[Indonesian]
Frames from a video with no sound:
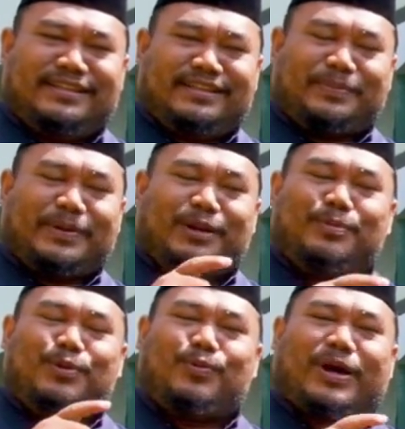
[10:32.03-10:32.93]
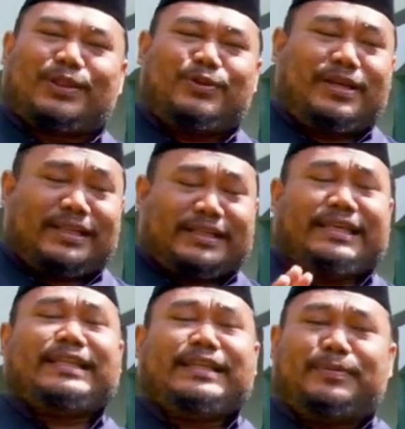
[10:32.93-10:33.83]
Tapi kalau belum waktunya,
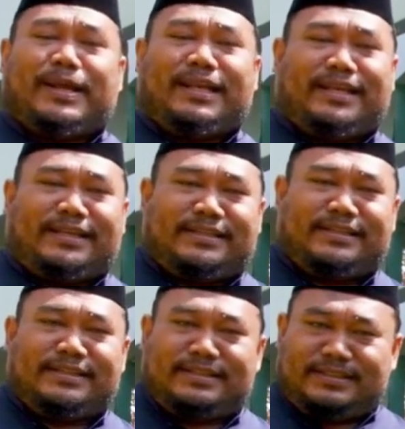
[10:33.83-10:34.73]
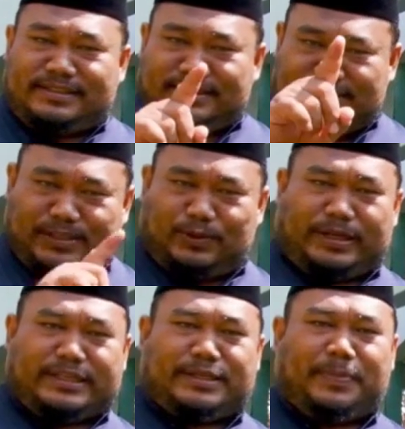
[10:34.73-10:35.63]
kita tidak berani. Itulah
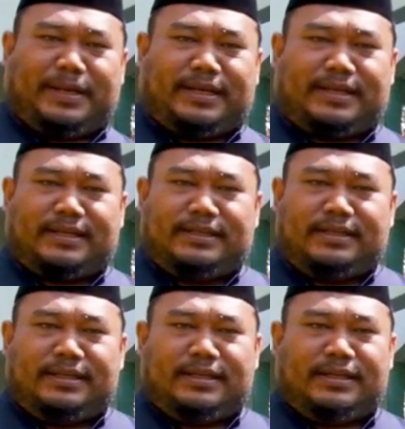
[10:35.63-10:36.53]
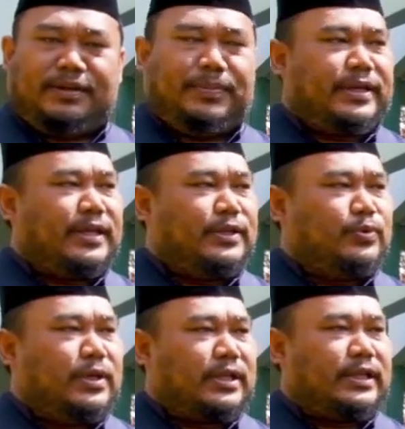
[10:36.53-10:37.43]
disiplin. Demikian
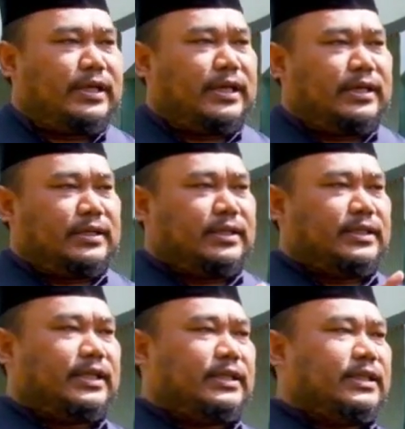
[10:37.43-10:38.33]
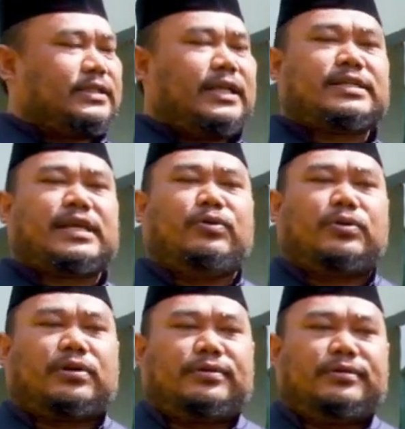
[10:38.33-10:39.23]
juga ketika ketika kita sedang
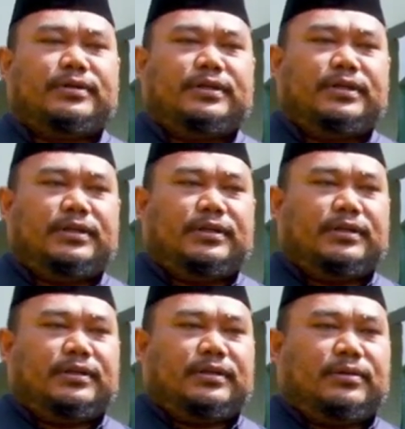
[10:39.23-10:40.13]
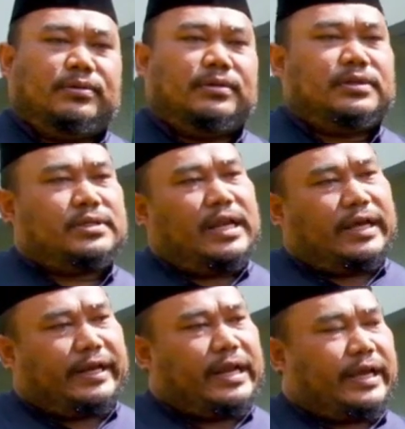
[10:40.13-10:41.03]
sahur. Sedang
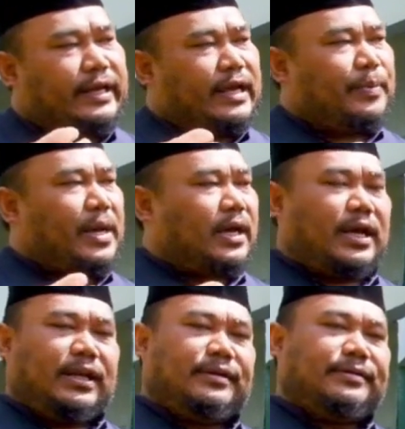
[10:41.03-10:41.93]
enak-enak makan